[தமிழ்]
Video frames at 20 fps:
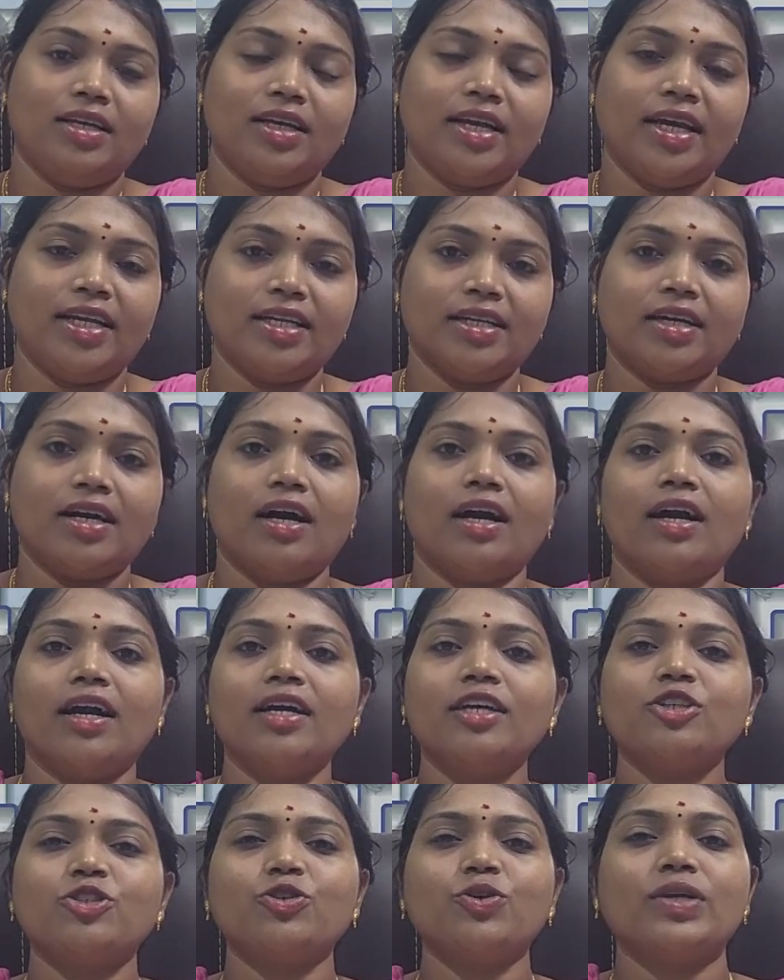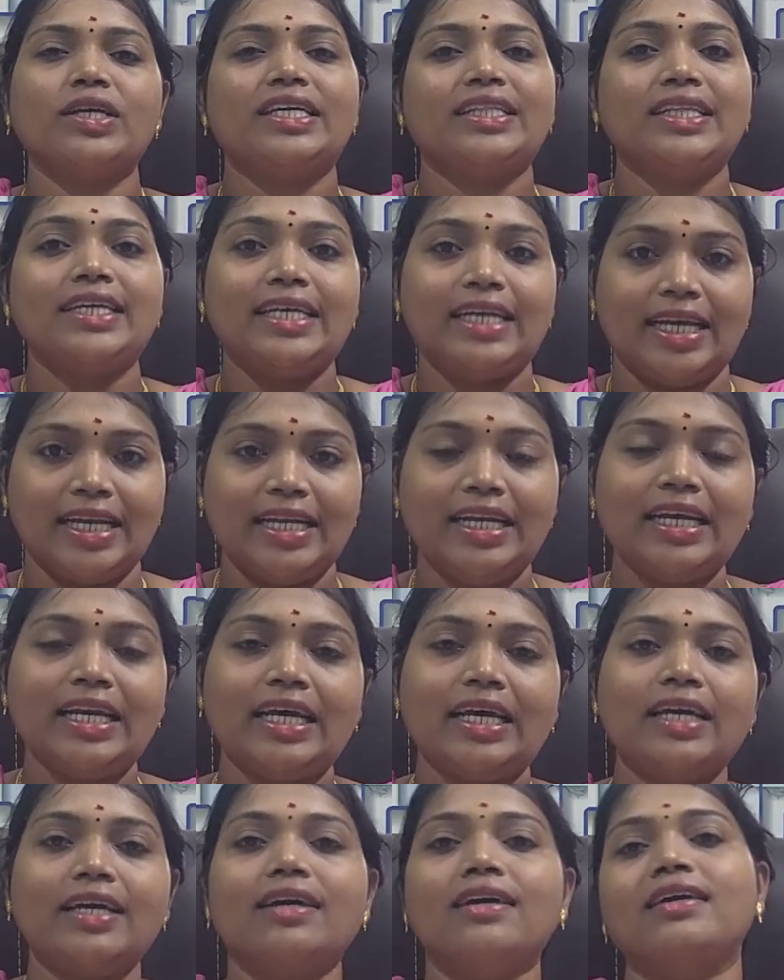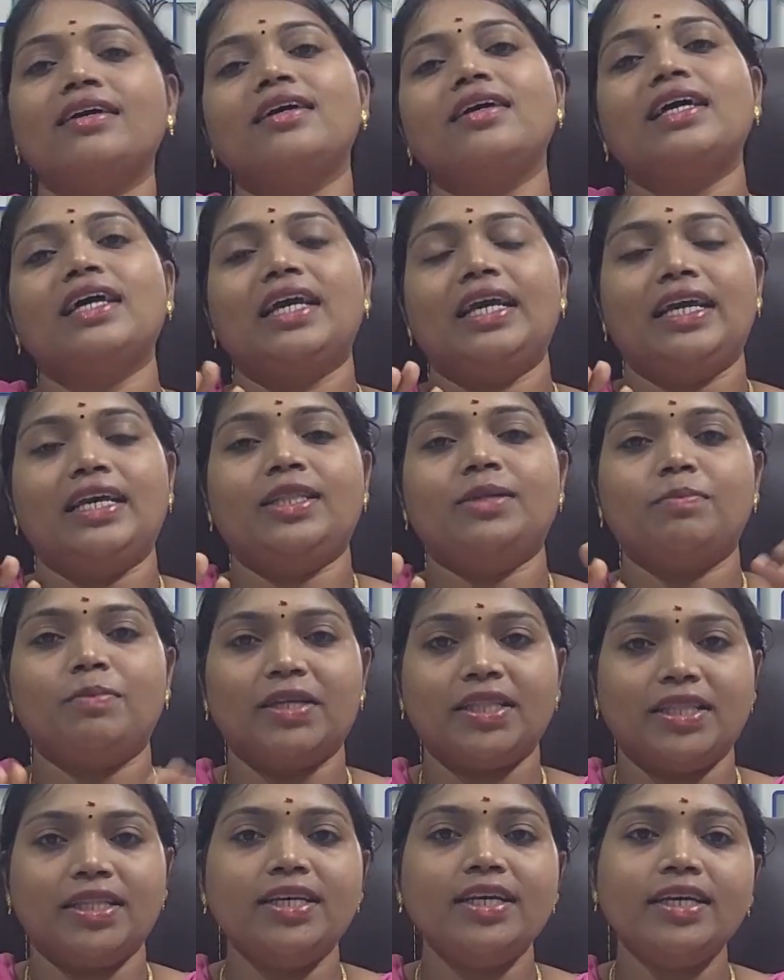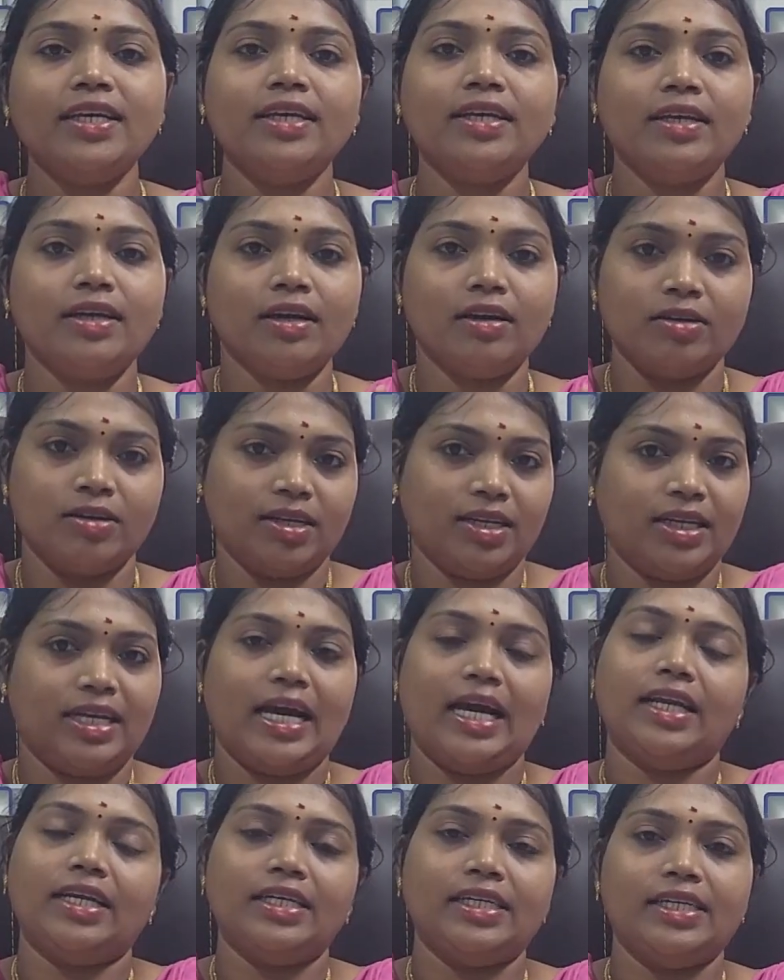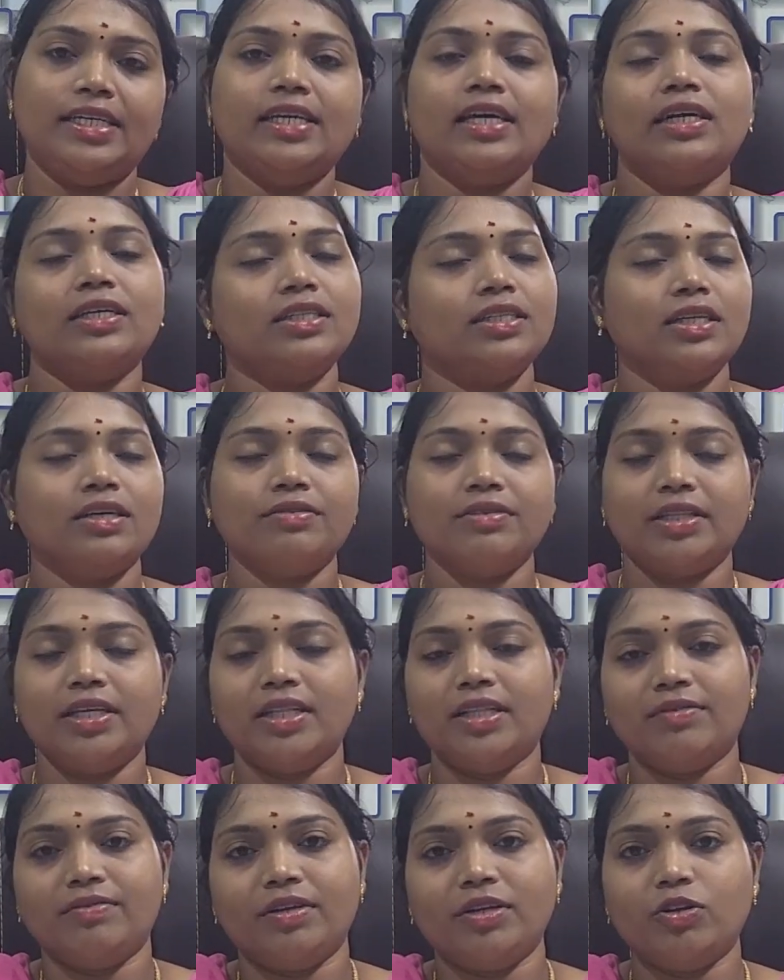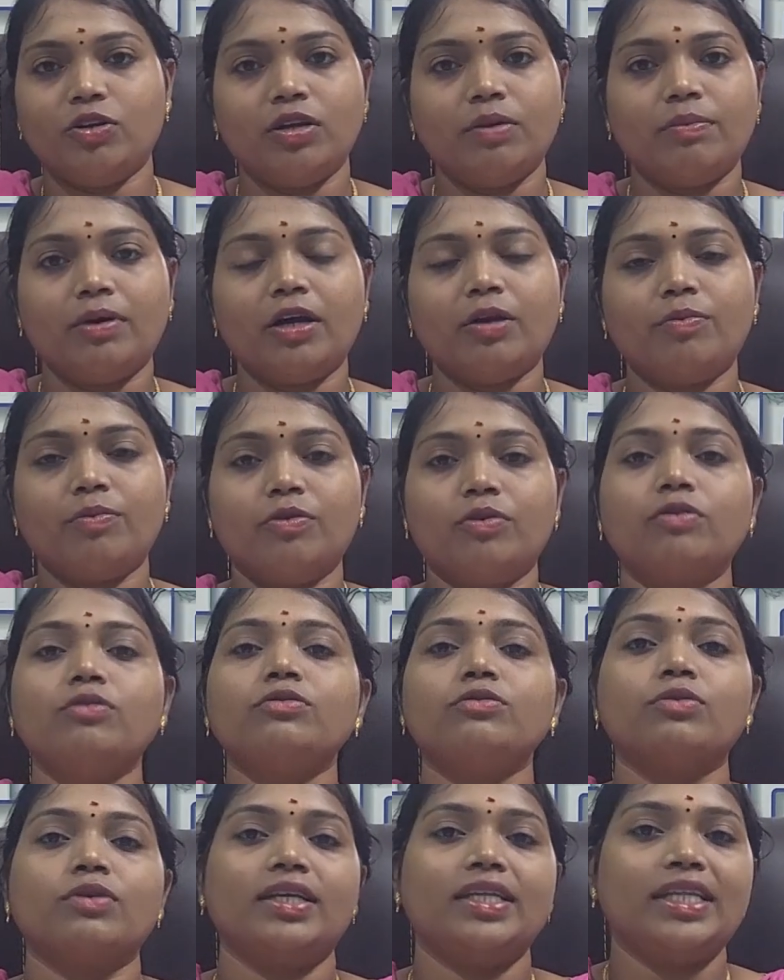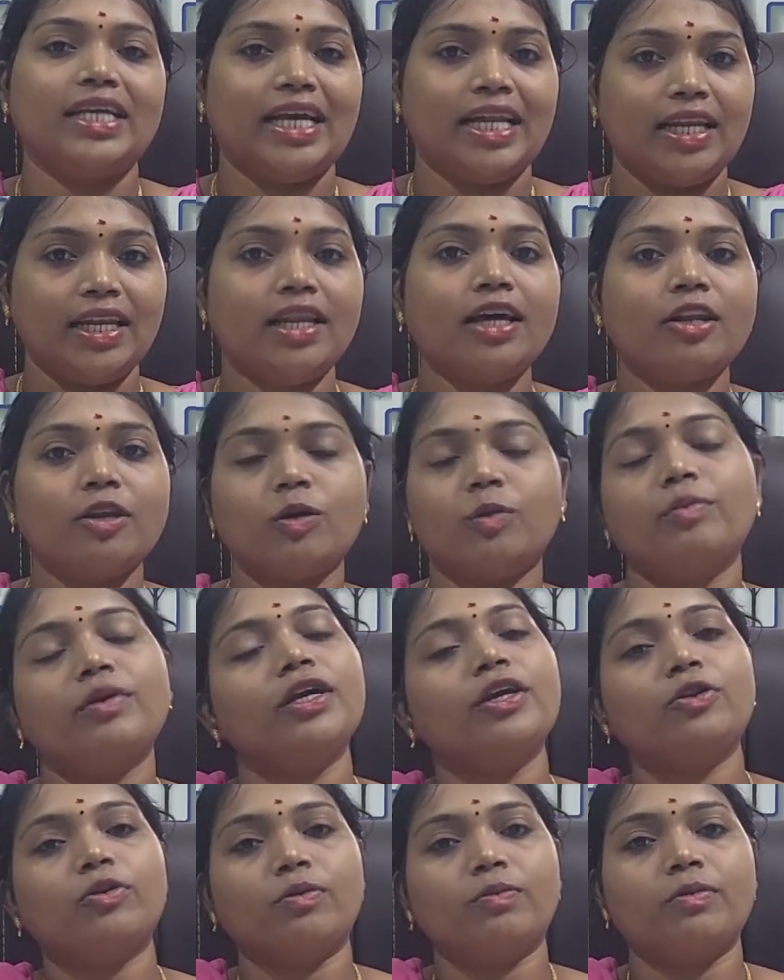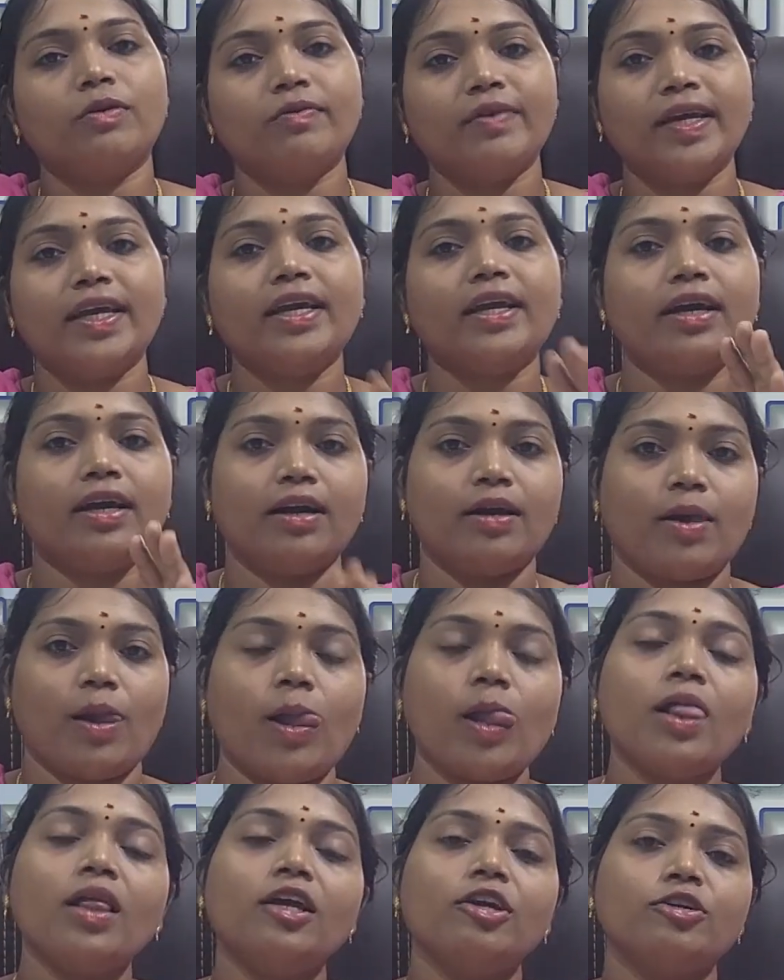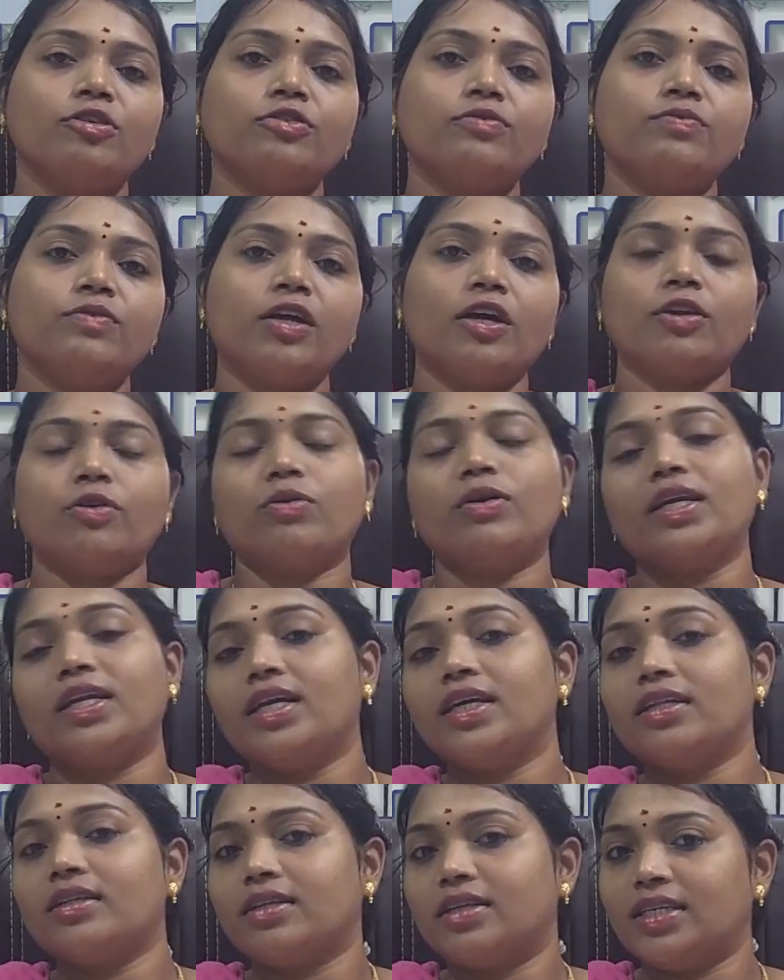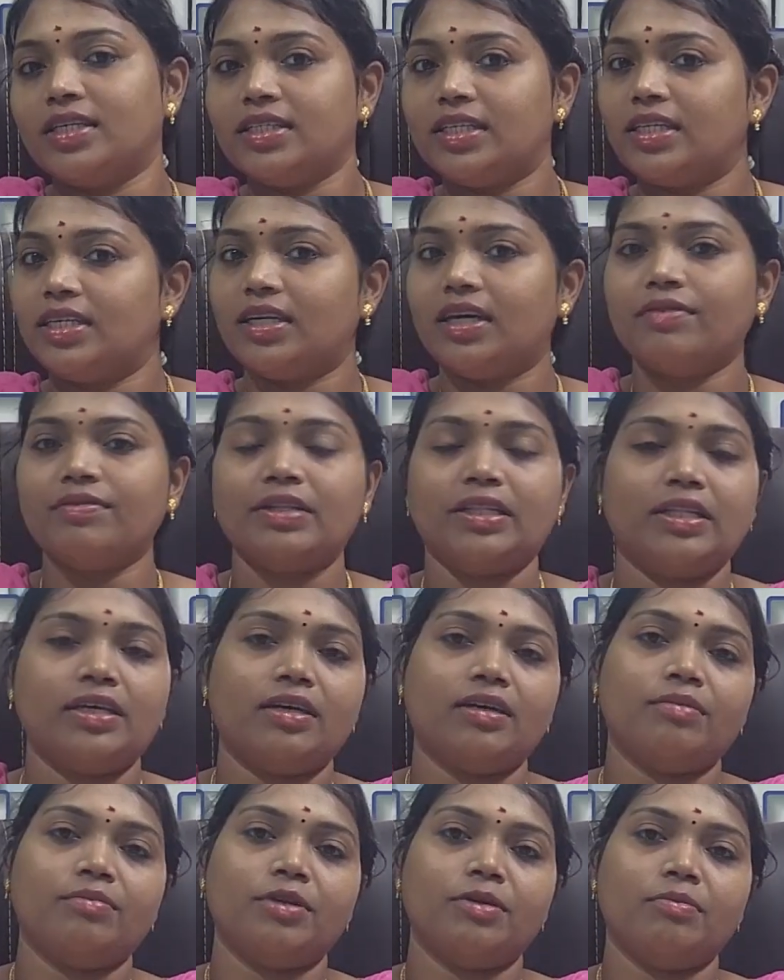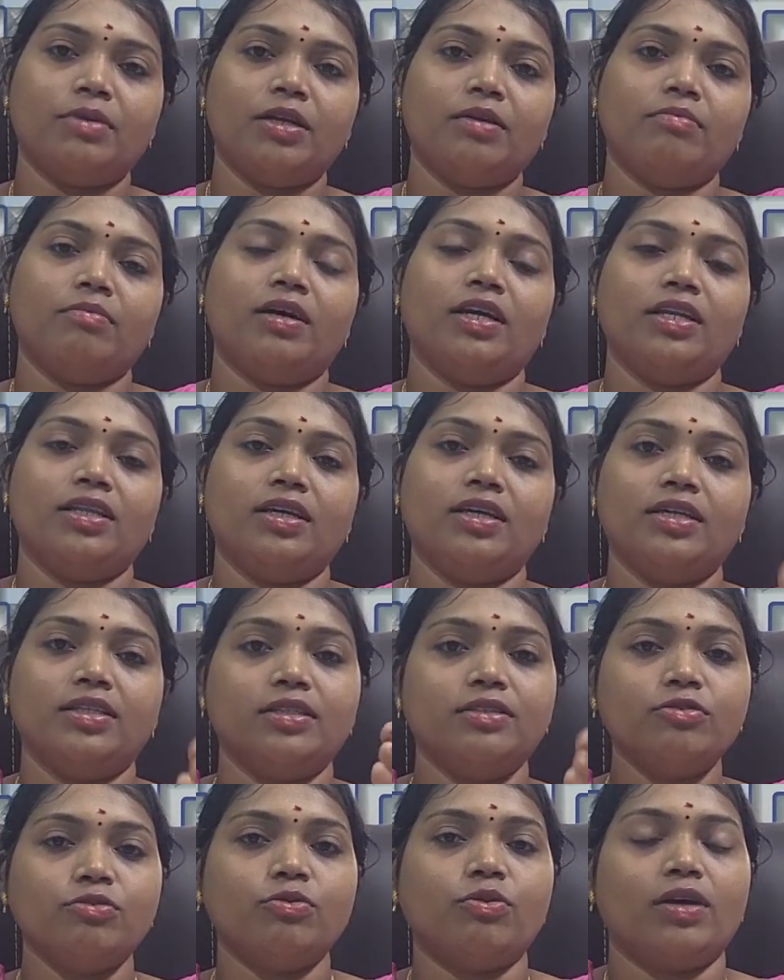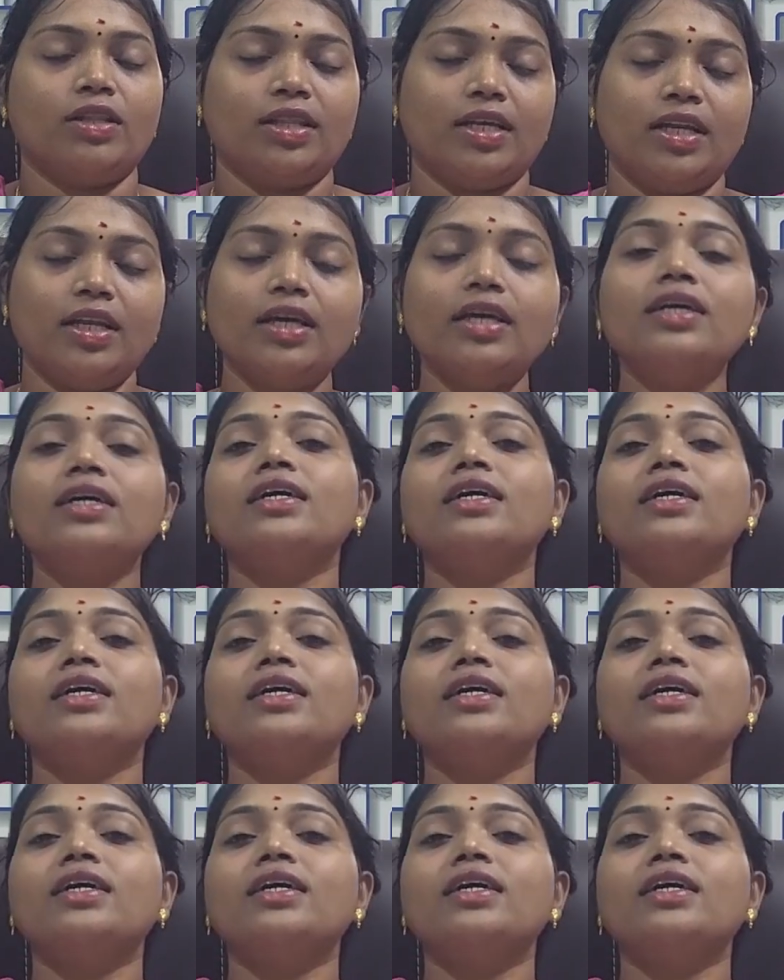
கேட்டிருக்காங்க ஸோ இது என்ன இது பற்றியான கிளாரிட்டி அதுதான் வந்து இந்த வீடியோவில் பார்க்க போகிறோம் ஸோ இது எல்லாருக்குமே ரொம்பவே யூஸ்ஃபுல்லாக இருக்கும் ஏன்னா இது ரீசெண்டாக வந்த அமெண்ட்மெண்ட் மாதிரி தான் இது ஸோ அதனால்